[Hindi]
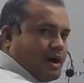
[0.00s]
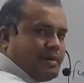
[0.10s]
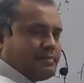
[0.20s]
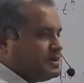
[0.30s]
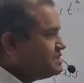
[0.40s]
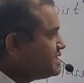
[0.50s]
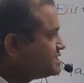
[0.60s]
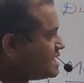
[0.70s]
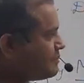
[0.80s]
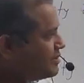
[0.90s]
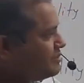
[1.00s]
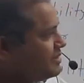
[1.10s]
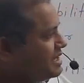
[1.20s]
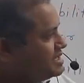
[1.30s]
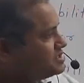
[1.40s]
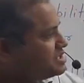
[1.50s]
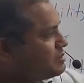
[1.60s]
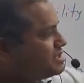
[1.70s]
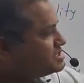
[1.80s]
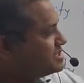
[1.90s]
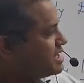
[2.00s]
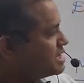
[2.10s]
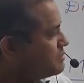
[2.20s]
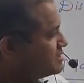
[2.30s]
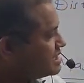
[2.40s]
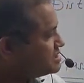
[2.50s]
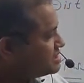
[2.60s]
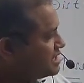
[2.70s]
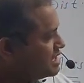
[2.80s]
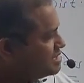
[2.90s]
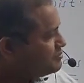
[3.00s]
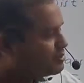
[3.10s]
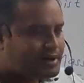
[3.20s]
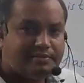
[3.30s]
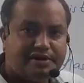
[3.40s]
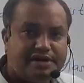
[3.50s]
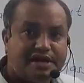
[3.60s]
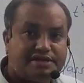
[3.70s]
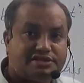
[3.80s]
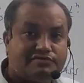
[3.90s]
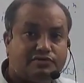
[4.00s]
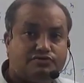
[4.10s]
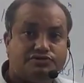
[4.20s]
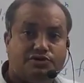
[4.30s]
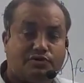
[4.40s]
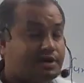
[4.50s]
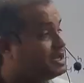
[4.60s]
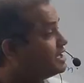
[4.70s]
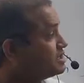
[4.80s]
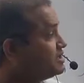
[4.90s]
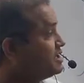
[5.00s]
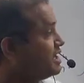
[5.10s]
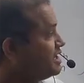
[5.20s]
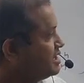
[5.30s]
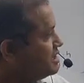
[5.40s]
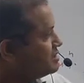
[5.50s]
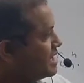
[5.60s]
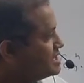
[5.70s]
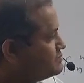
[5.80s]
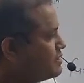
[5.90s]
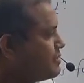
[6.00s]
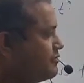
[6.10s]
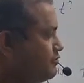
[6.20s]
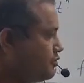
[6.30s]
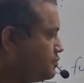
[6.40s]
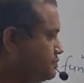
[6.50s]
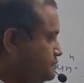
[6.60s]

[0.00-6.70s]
अब आप इस एग्जाम्पल में इस टेबल से देखकर बता सकते हैं कि प्रोबेबिलिटी एक्स इक्वल टू जीरो के लिए कितनी है दैट इज वन बाय फोर